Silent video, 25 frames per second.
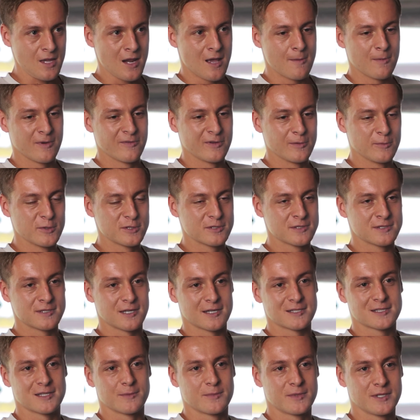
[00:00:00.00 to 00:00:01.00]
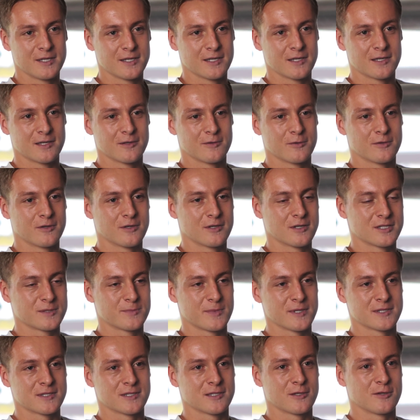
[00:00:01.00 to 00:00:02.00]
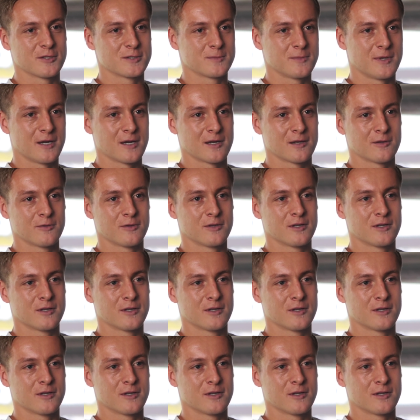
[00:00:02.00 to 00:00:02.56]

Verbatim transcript: Aber wir müssen es akzeptieren und das Beste daraus machen.